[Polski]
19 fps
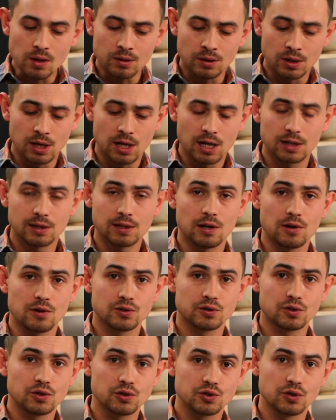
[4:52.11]
Delikatna
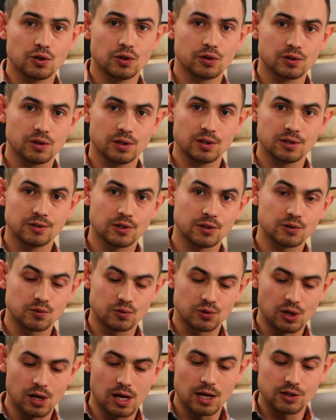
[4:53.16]
ostrość od e, sosu
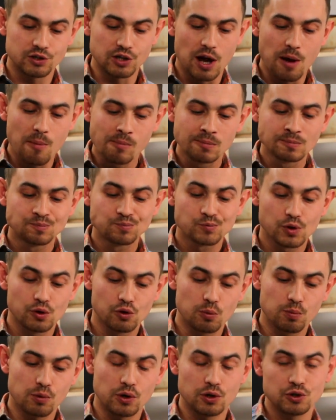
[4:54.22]
sriracha,
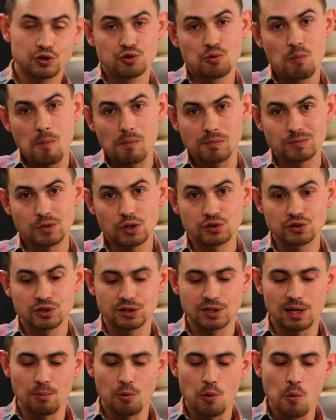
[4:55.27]
chrupkość od
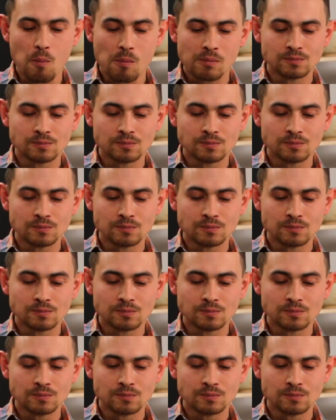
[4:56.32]
sezamu.